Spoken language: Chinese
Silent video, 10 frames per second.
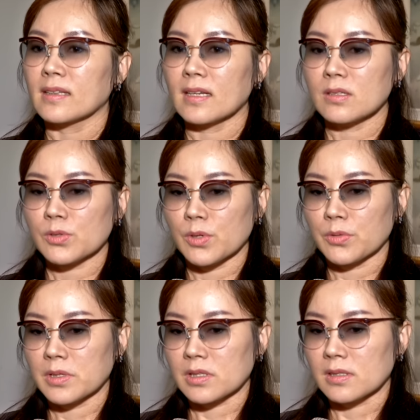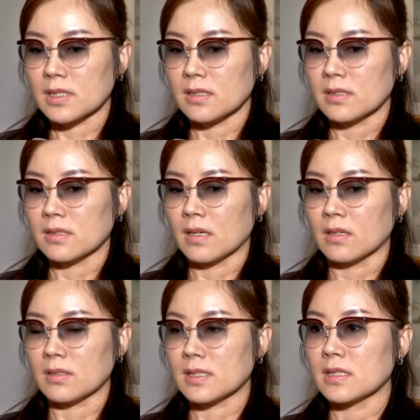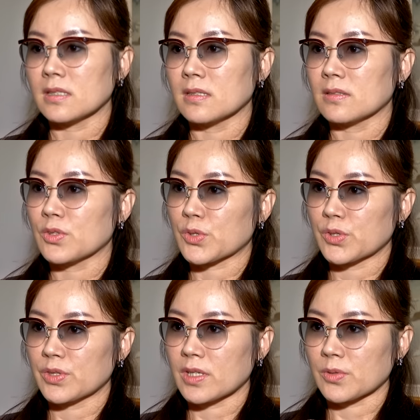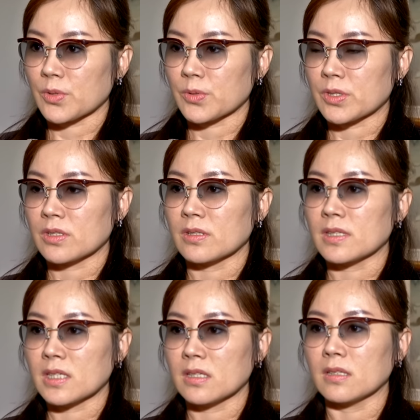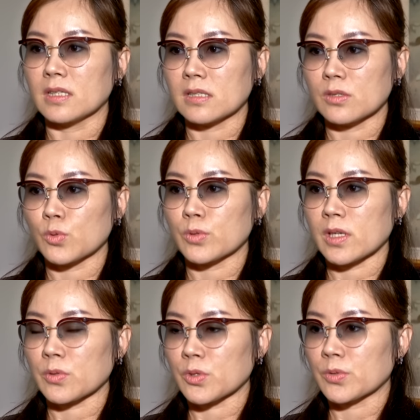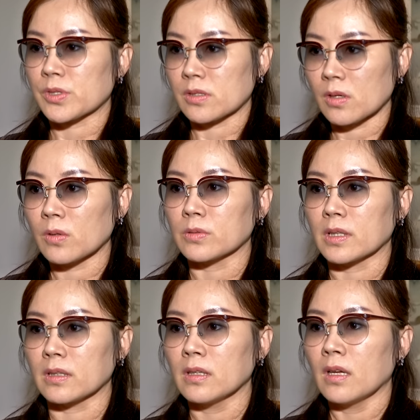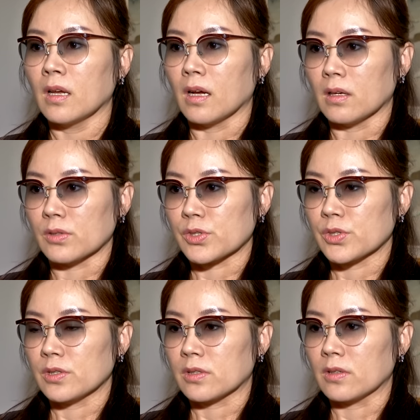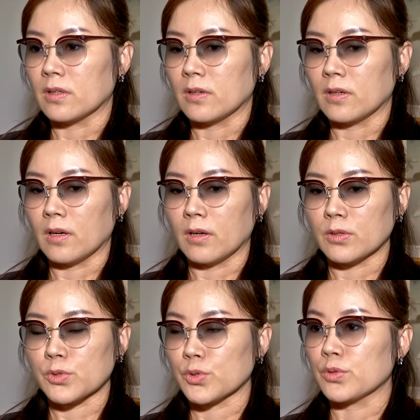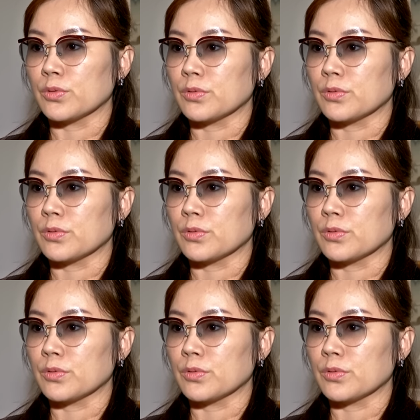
那学院时期，呃，继就是教授是继林子柱教授之后呢，呃，是一个呃去